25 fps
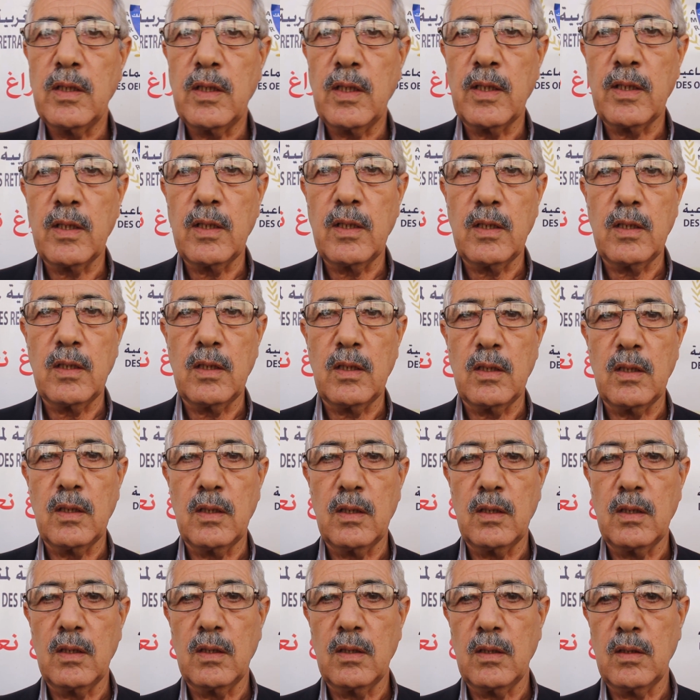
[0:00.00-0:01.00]
آه،
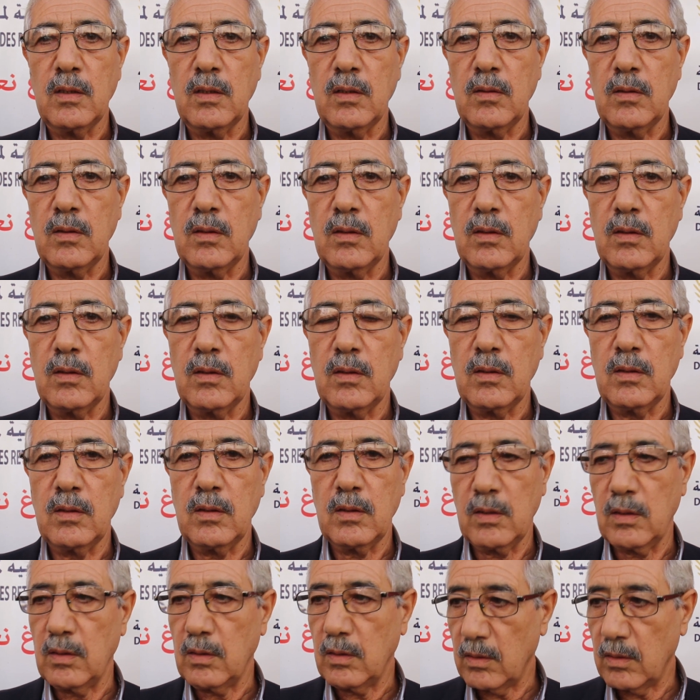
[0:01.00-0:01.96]
آه،